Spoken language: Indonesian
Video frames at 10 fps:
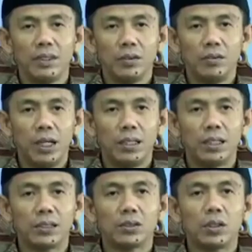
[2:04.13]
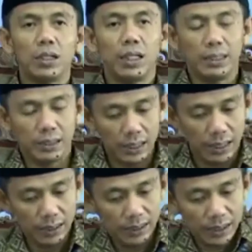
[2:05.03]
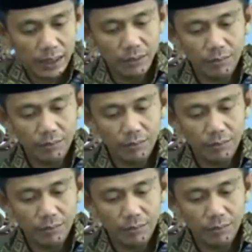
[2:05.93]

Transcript: Wa idza shalla jalisan